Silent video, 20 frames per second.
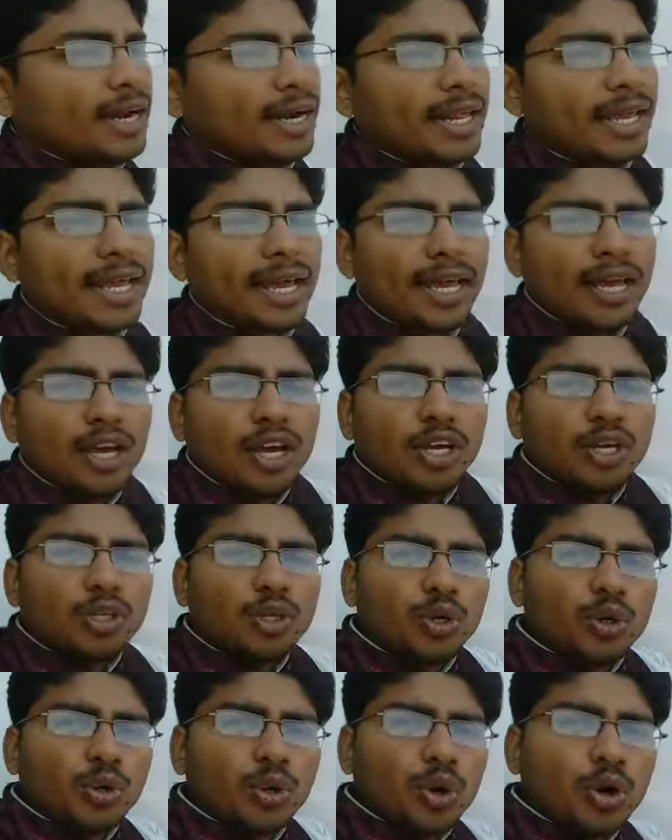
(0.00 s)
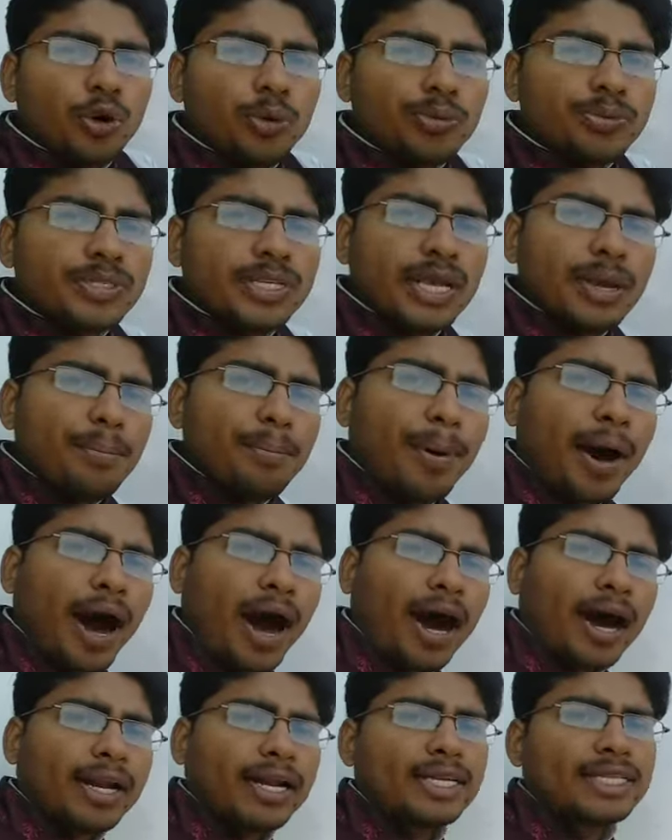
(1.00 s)
ठीक है यूरोप से
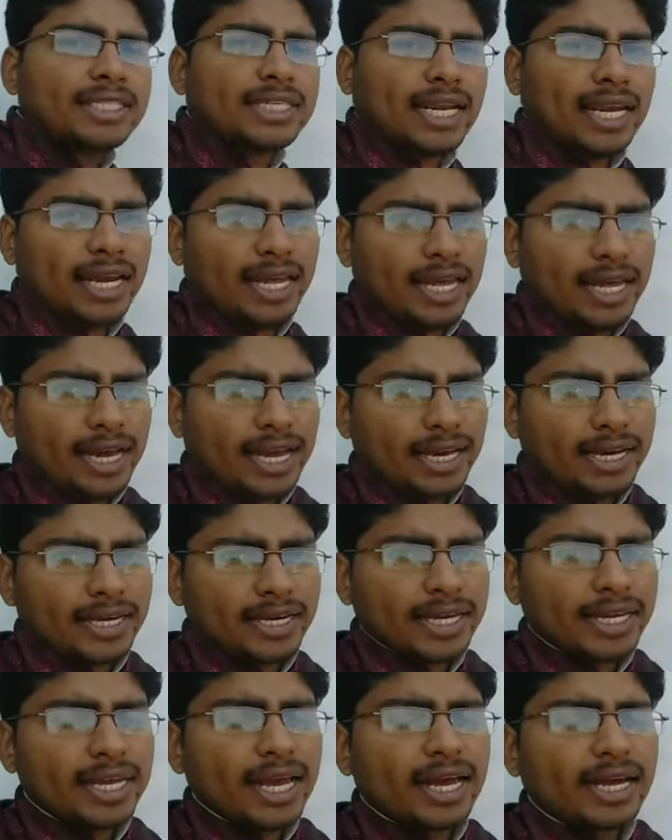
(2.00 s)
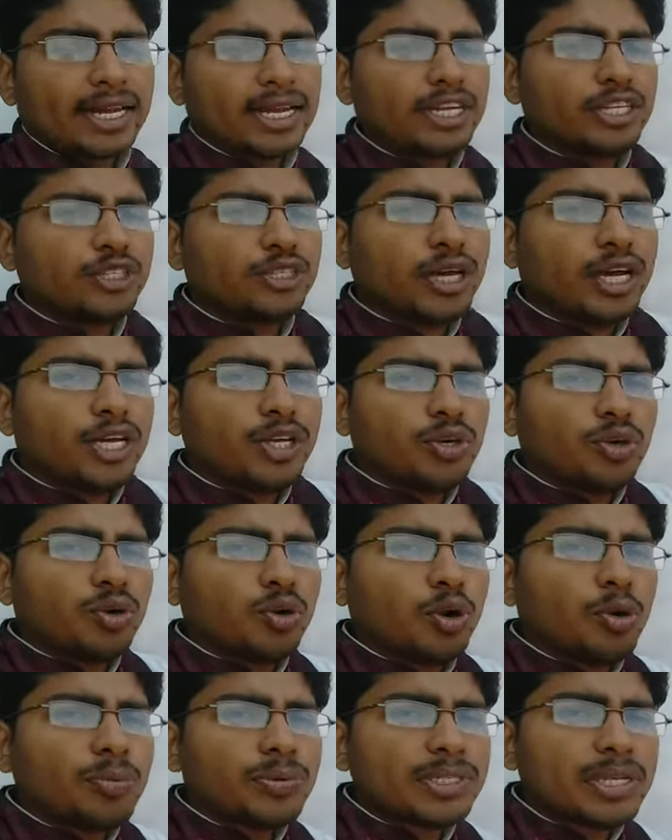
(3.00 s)
भारत चले आए ठीक है अंग्रेज जो है
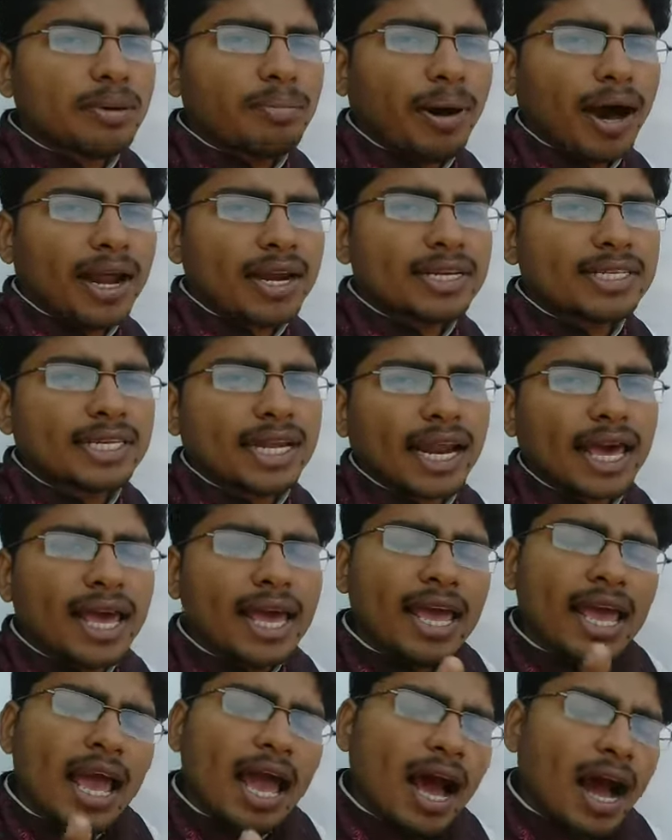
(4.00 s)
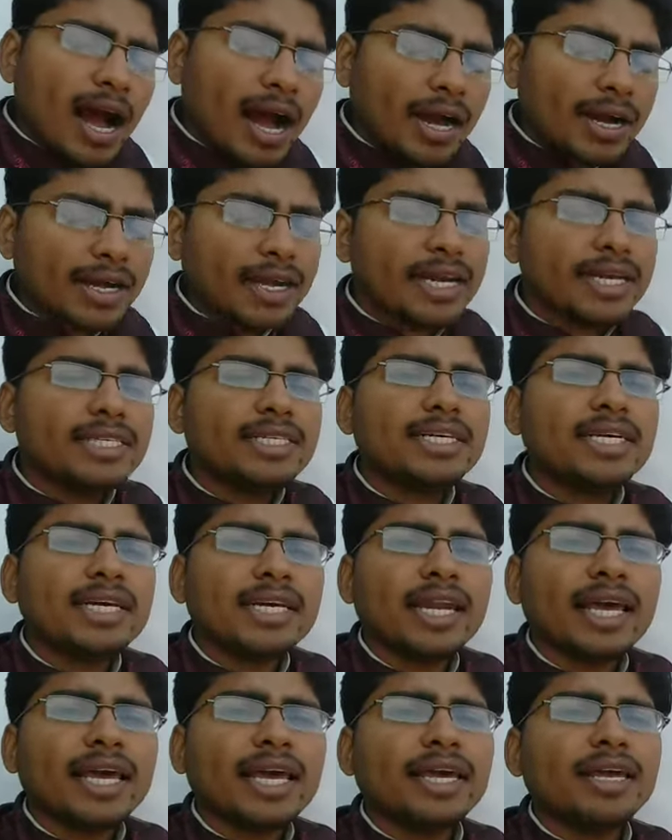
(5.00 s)
यूरोप से भारत चलाए अंग्रेज
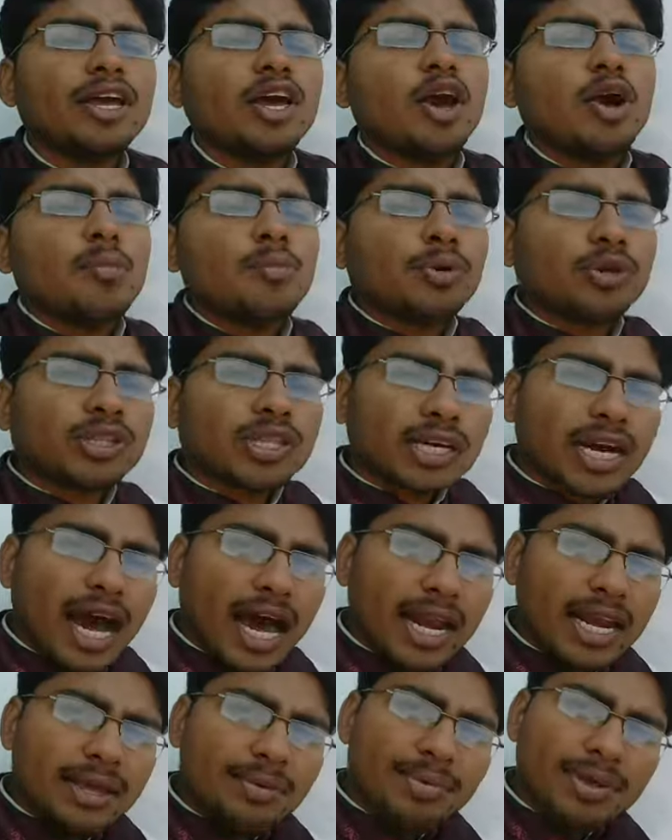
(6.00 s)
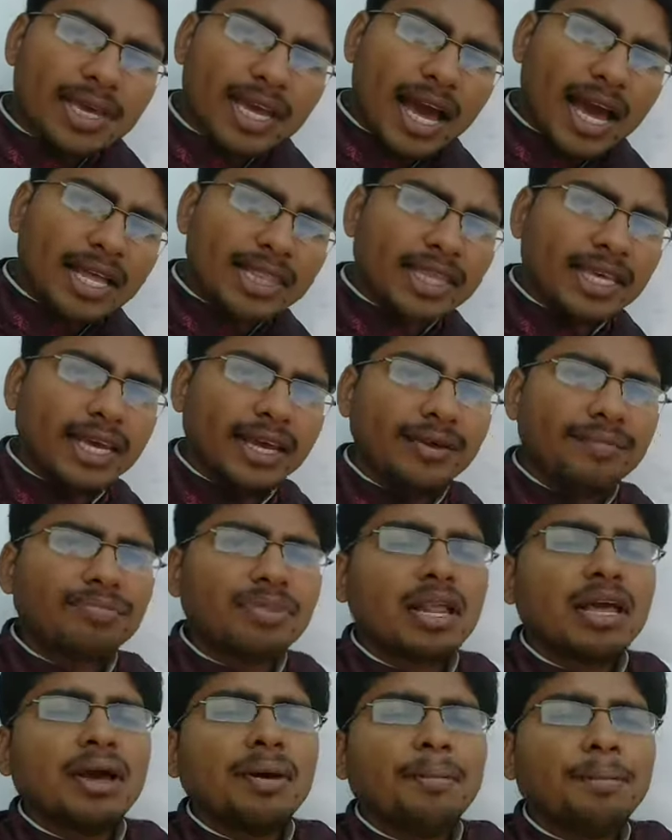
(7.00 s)
ही नहीं पुर्तगाली भी आए थे
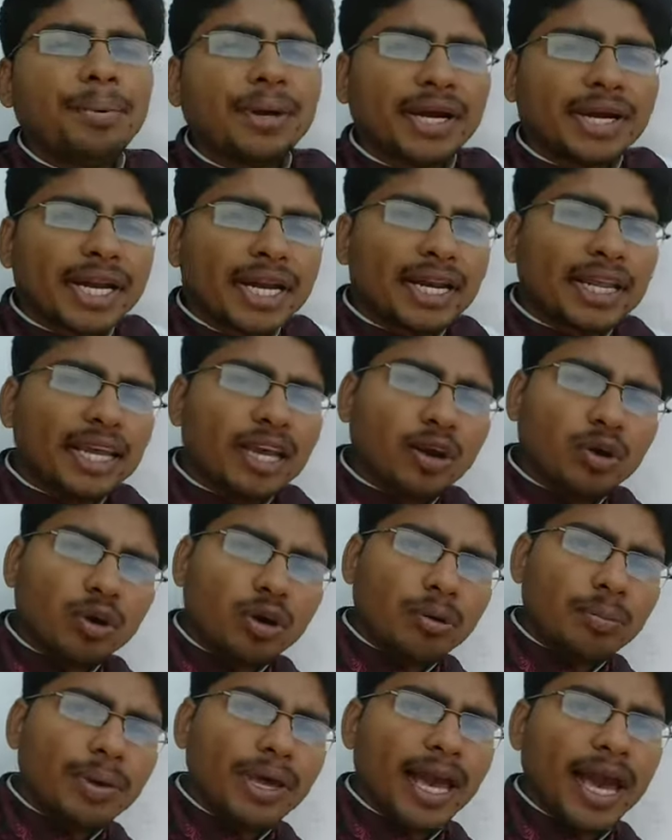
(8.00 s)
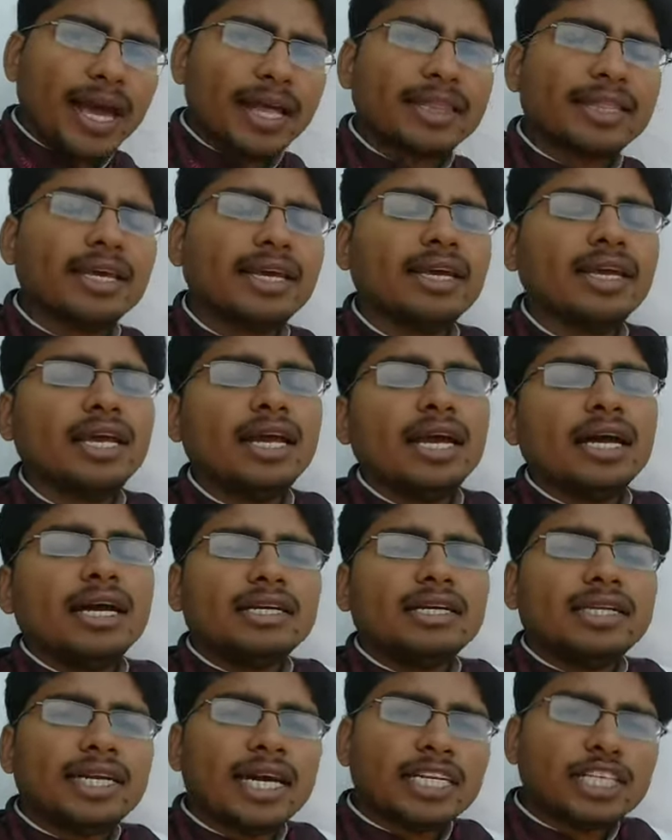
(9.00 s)
ब्रिटेन के लोग भी आए थे
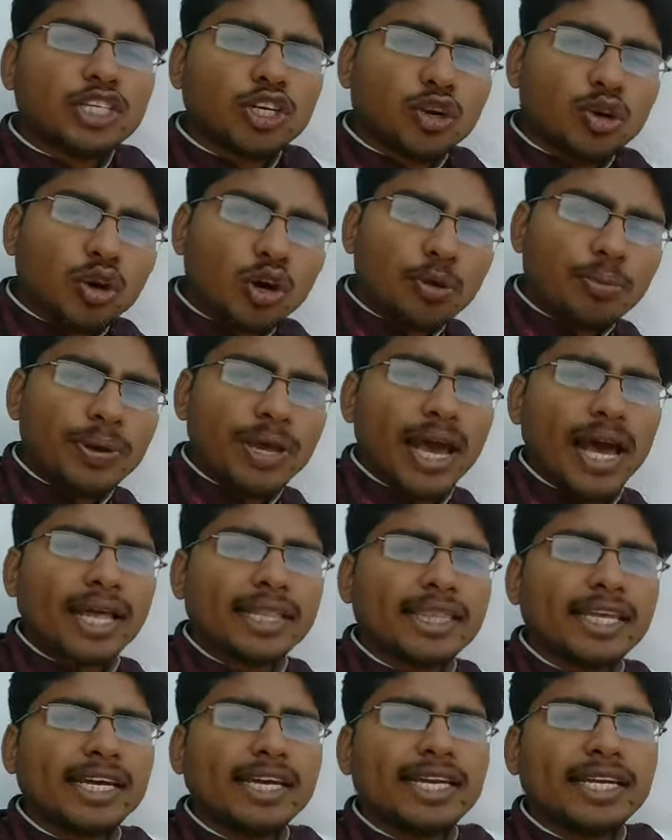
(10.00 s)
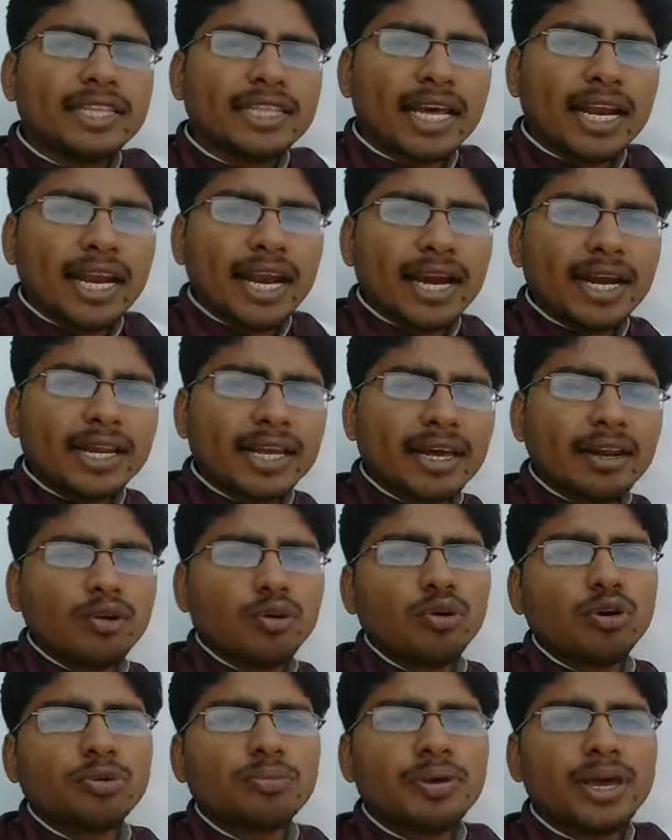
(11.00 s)
डच लोग भी आए थे नीदरलैंड के
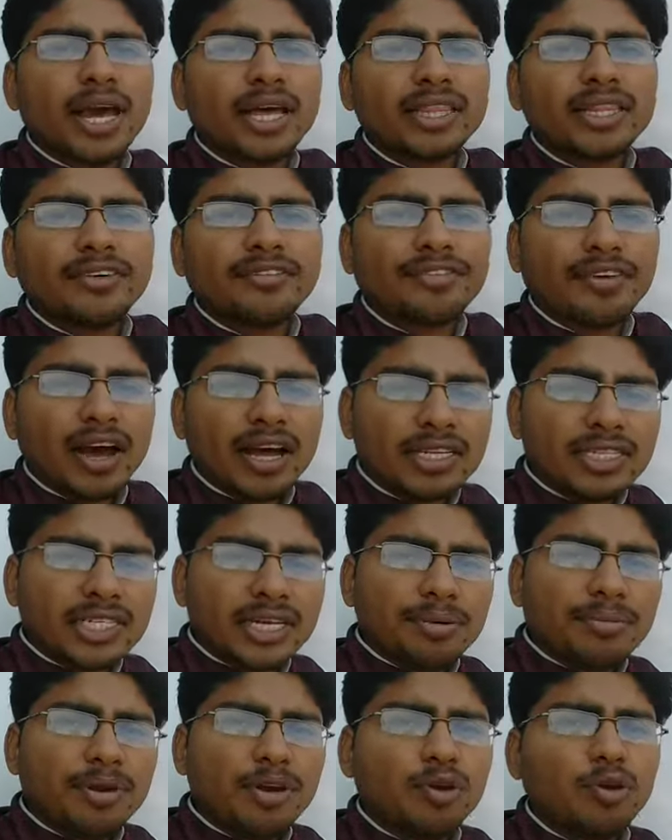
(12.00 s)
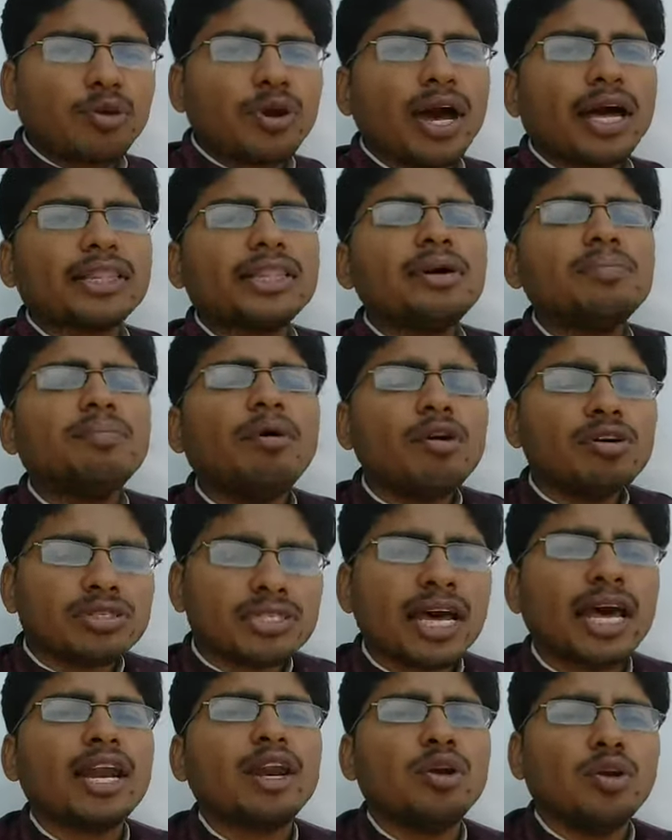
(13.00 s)
लोग भी आए थे फ्रांस के भी लोग आए थे
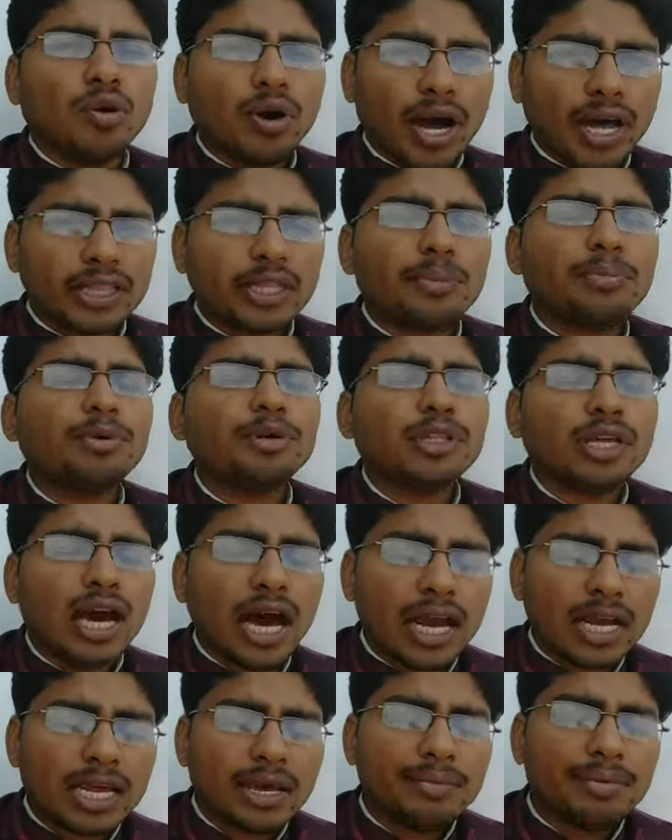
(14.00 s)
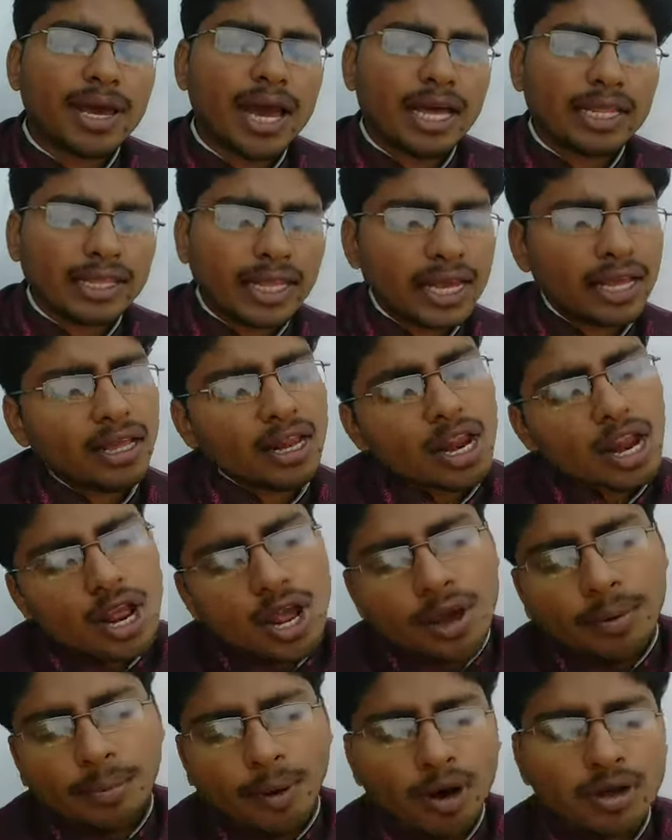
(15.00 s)
बहुत सारे लोग आए थे पुर्तगाल के भी आए थे
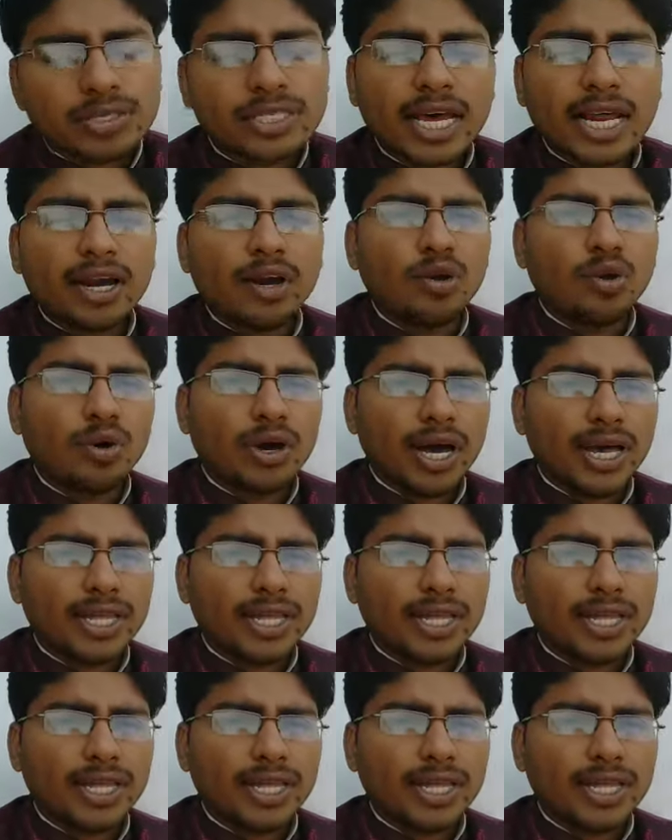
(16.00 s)
बहुत सारे लोग